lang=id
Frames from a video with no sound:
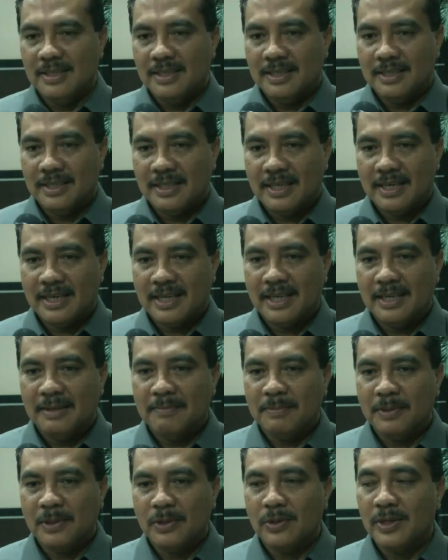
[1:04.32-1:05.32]
terkait
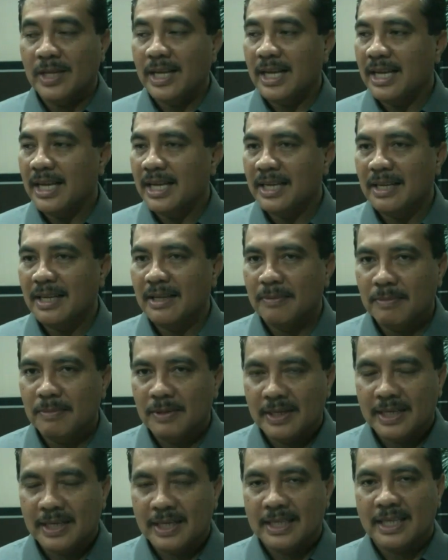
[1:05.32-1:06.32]
penundaan
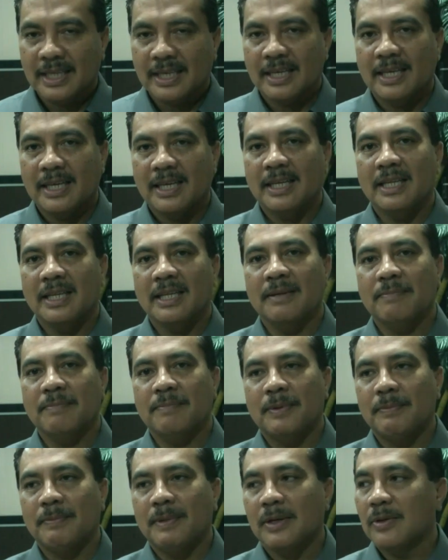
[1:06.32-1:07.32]
boleh katakan
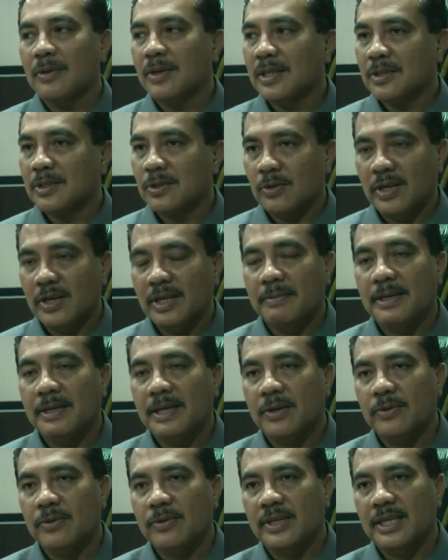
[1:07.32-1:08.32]
pembangunan sekolah
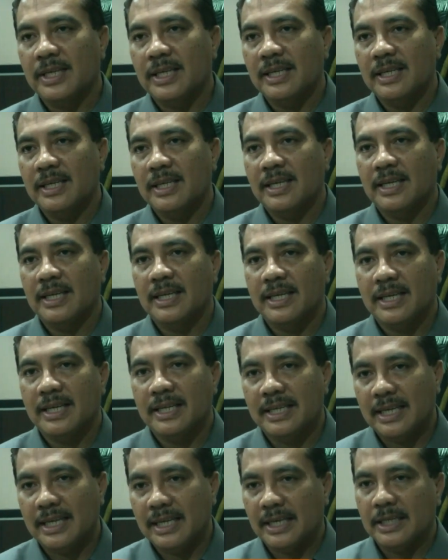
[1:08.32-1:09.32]
baru ya
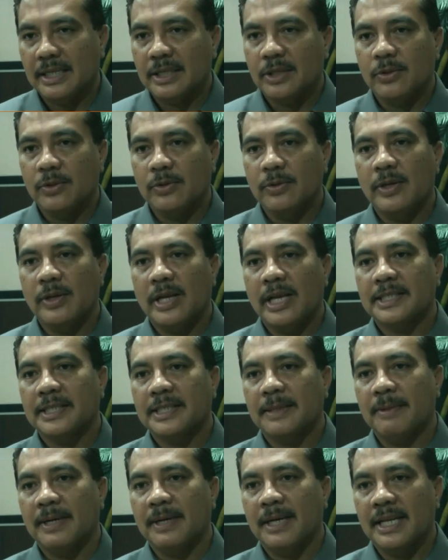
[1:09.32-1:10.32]
eh, yang itu
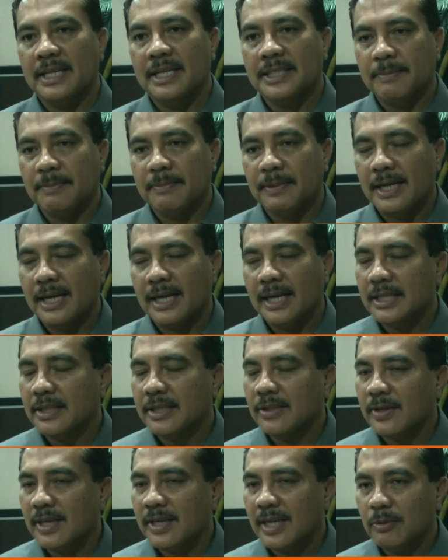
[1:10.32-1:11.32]
SMA SMK
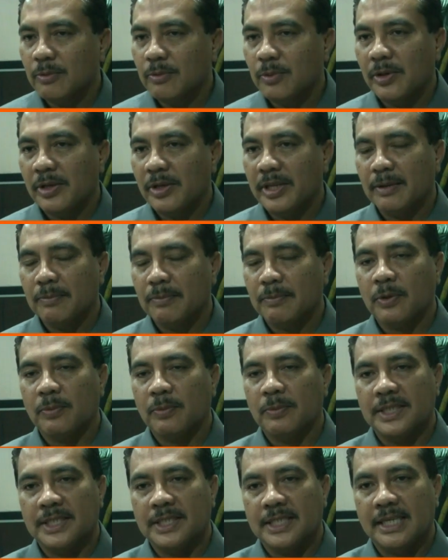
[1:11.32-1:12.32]
itu kan wewenang
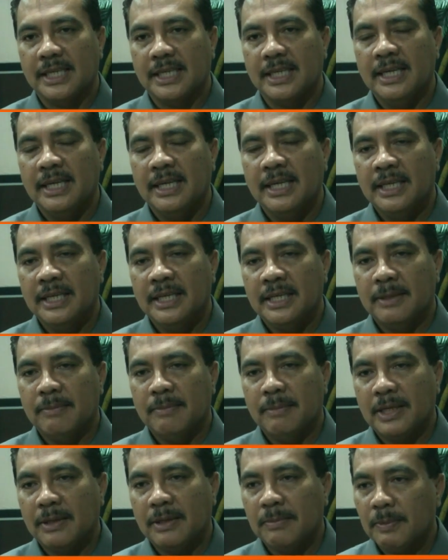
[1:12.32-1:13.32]
provinsi di
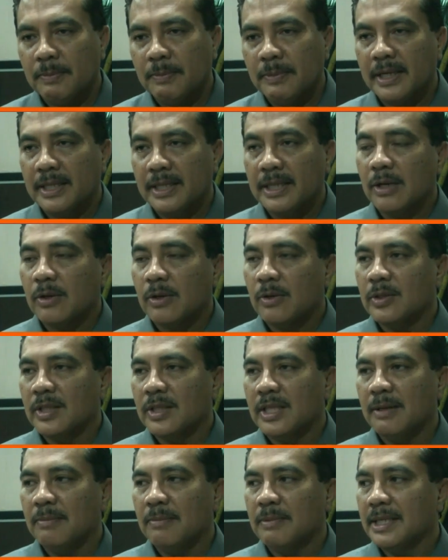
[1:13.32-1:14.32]
mana pemerintah
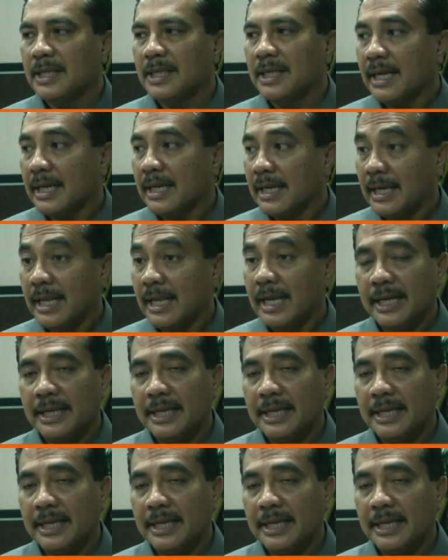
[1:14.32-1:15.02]
kota menyediakan lahan.